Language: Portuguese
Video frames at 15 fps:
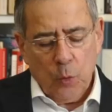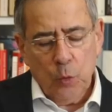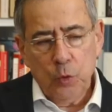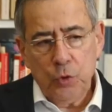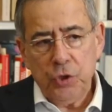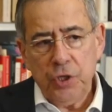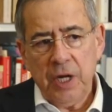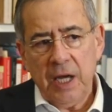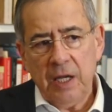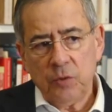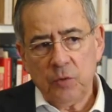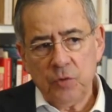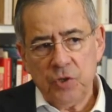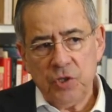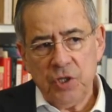o
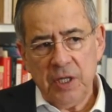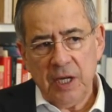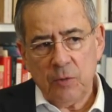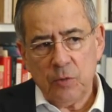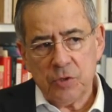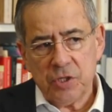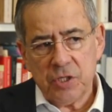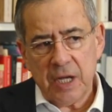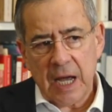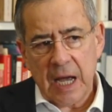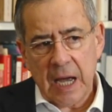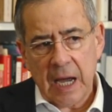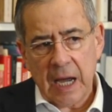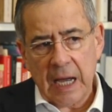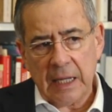direito de negociar